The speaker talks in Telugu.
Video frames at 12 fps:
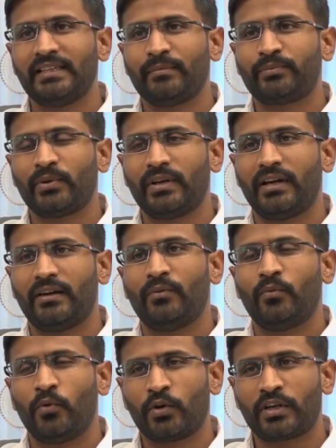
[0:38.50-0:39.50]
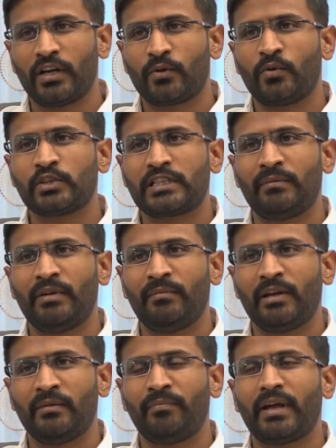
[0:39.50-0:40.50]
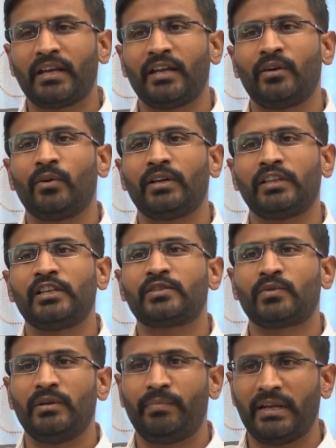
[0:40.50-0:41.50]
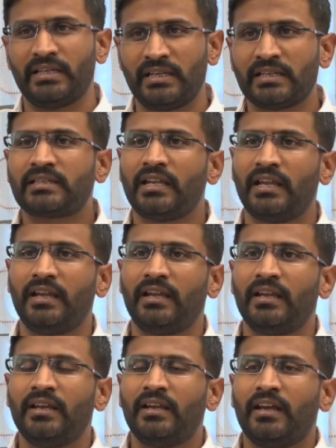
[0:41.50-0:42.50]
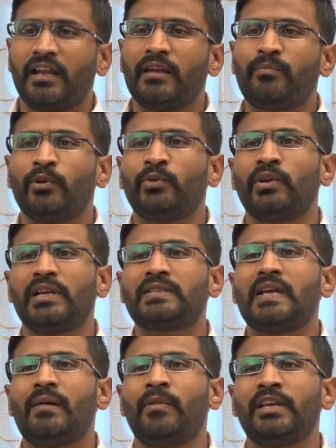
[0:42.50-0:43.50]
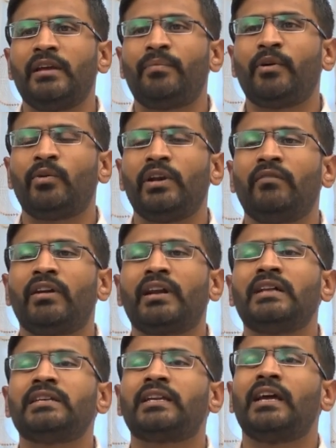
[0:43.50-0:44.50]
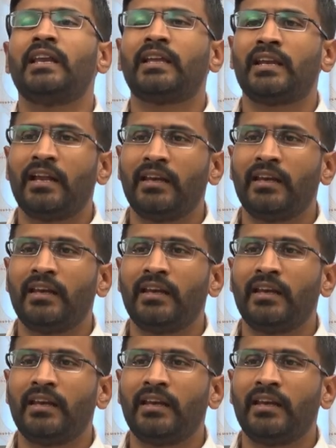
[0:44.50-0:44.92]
అదే చెప్తున్నా ఓట్ల కోసమే మనం పరిగణలోకి తీసుకొని పనిచేస్తే రేపు పొద్దున సామాన్య పౌరుడు ఎవడు రాజకీయాలకి